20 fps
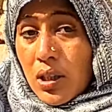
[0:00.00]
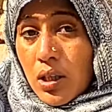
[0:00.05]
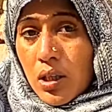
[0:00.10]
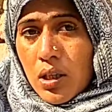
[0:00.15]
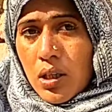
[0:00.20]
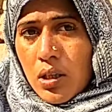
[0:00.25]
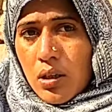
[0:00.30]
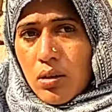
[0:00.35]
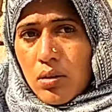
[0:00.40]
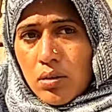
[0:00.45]

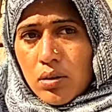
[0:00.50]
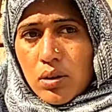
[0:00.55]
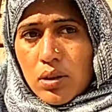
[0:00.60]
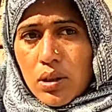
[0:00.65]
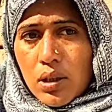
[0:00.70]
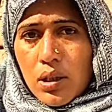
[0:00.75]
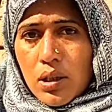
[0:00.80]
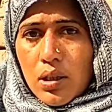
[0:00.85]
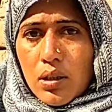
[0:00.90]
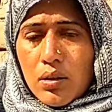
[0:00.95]
ठंड
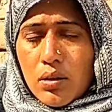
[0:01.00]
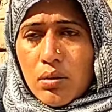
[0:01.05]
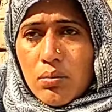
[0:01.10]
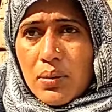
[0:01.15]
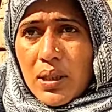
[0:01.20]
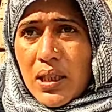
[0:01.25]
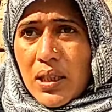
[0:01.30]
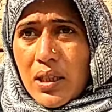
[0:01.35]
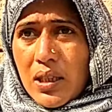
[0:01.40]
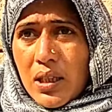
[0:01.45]
होती है तो
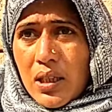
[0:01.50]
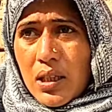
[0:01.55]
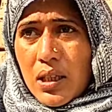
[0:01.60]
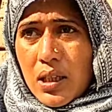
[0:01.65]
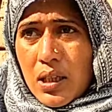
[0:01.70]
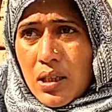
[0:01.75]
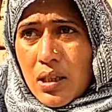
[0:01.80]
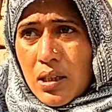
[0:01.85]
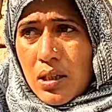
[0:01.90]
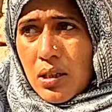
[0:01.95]
मैंने कहा
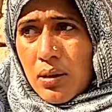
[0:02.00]
कि